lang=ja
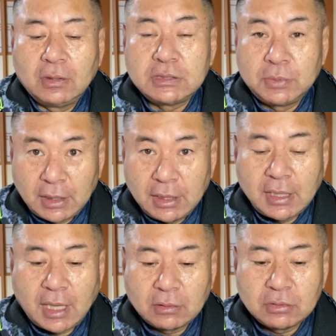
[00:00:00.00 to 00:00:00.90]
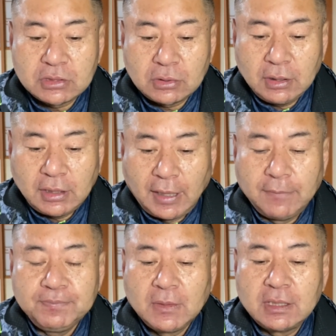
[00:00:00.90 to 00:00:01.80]
自分なりに把握しておい
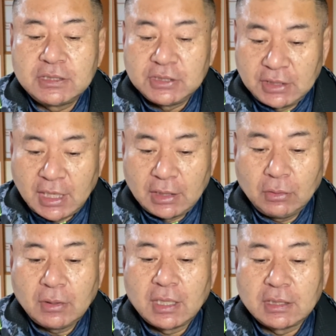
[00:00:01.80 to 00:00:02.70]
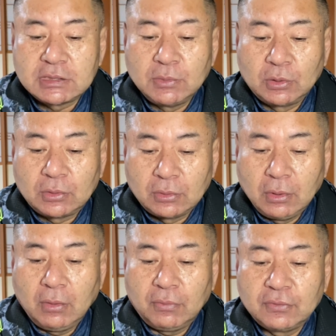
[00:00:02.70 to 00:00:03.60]
て、知り合いとか地元
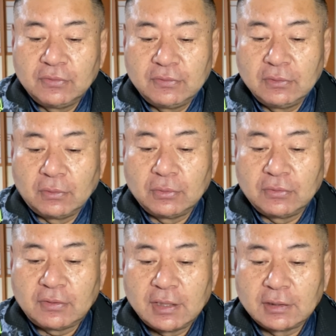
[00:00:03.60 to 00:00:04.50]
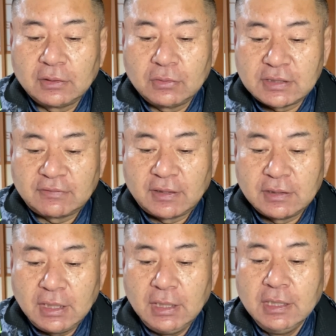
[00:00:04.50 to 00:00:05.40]
の複数の不動産業者さん
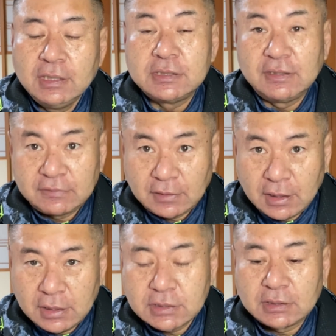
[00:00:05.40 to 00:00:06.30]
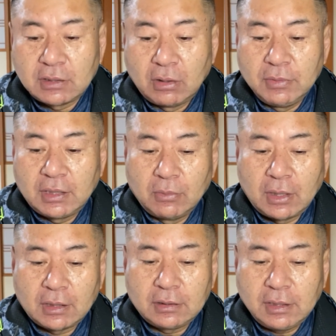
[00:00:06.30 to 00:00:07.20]
に実際に実家を見て
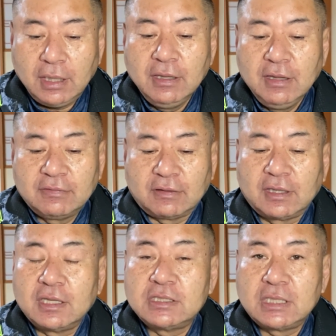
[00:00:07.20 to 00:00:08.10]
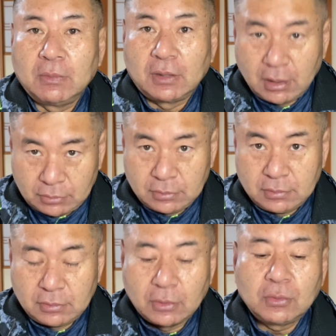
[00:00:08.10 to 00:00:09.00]
もらって査定してもらう
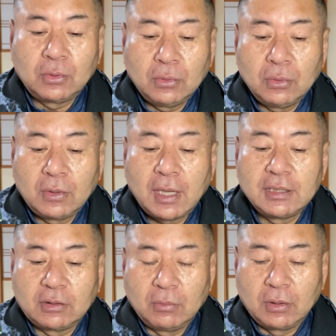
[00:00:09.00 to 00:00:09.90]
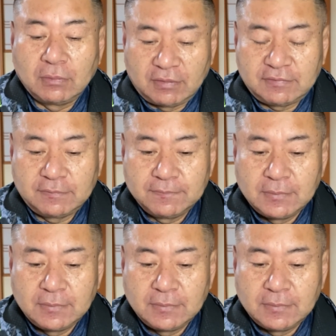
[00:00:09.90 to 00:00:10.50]
うこの方がいいと思います。